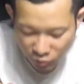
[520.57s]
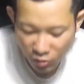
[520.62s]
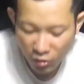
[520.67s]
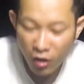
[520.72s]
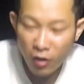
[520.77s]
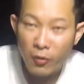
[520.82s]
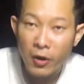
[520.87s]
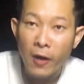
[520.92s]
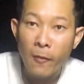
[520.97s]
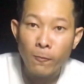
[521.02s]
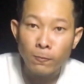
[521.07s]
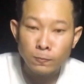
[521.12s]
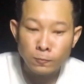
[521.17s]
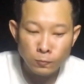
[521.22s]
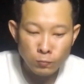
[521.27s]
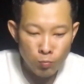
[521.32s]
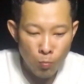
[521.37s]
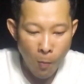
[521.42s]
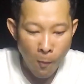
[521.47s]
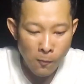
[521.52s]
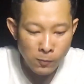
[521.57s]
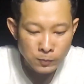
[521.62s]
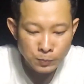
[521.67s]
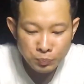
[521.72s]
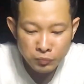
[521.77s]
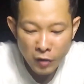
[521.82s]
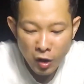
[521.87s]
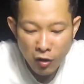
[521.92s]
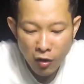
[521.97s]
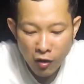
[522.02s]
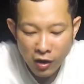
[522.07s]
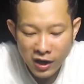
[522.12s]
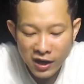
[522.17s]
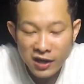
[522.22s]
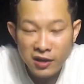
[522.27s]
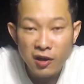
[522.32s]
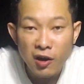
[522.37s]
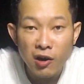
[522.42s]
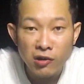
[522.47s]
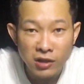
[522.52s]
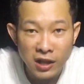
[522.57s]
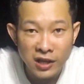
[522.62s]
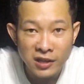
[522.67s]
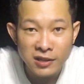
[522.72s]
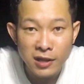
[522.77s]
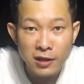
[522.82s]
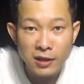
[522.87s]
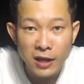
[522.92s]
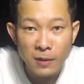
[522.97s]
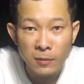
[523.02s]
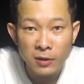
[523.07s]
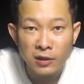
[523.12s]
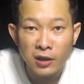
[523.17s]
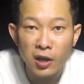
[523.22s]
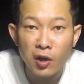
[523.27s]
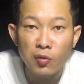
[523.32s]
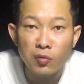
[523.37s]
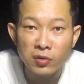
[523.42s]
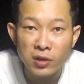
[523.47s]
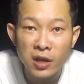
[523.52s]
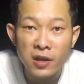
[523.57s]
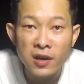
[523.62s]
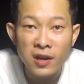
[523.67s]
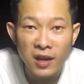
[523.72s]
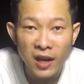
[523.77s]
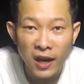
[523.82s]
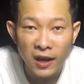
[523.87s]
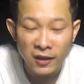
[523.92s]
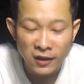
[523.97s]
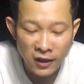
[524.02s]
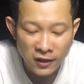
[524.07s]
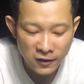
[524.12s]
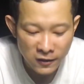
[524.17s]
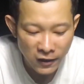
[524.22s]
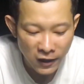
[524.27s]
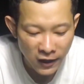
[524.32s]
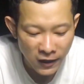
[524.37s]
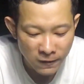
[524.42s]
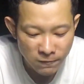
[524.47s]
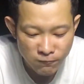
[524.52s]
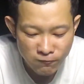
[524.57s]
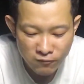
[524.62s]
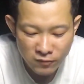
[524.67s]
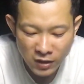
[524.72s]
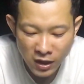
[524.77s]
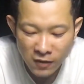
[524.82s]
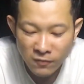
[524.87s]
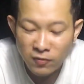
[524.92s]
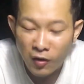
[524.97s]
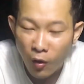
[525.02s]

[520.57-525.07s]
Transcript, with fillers: Ngon quá. Còn hai con này chắc là mình kêu thằng Duy với lại thằng Linh nó ăn